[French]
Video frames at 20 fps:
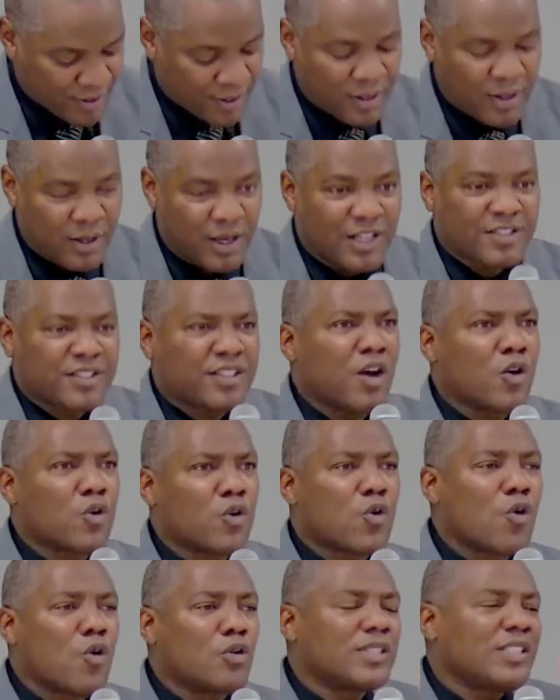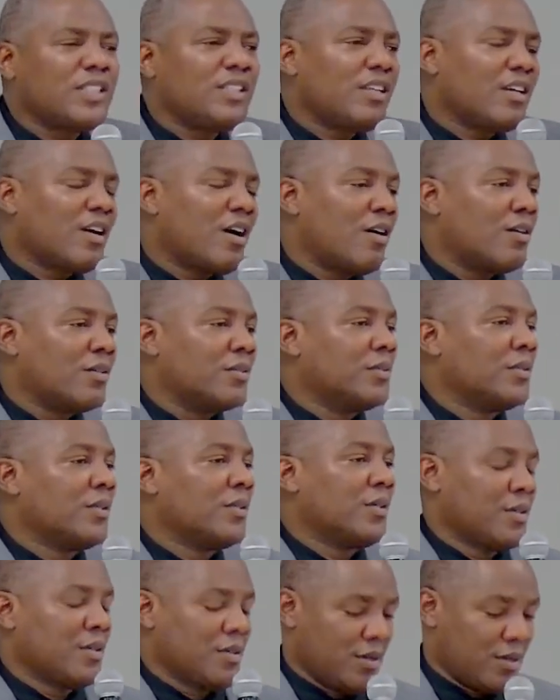Et c'est en considérant
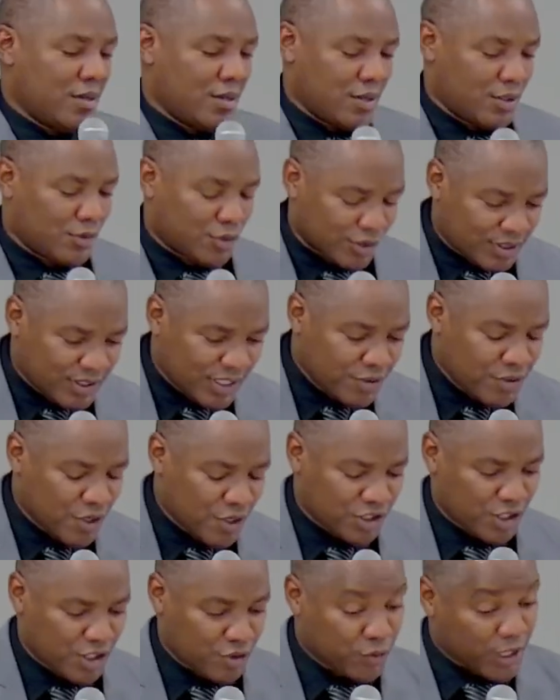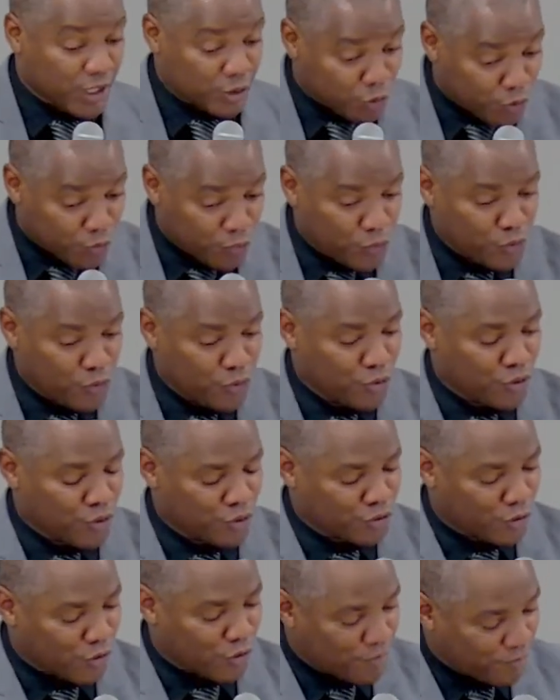ce Seigneur Jésus qui est devenu
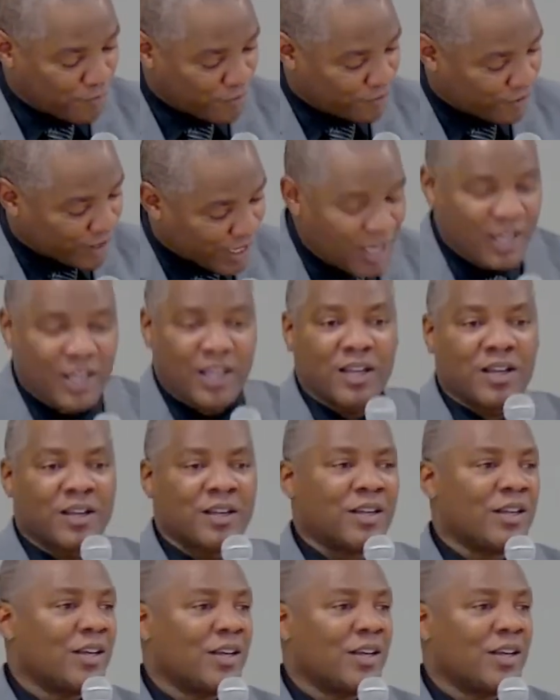notre frère,